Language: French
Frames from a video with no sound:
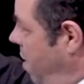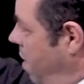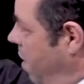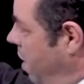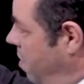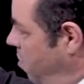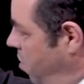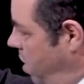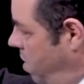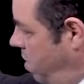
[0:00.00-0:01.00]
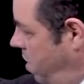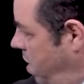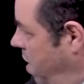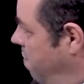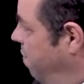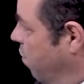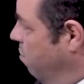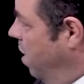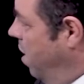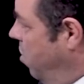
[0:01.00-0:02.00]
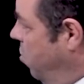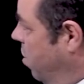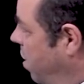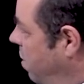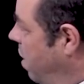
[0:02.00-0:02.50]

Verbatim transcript: Également ici un fromage qui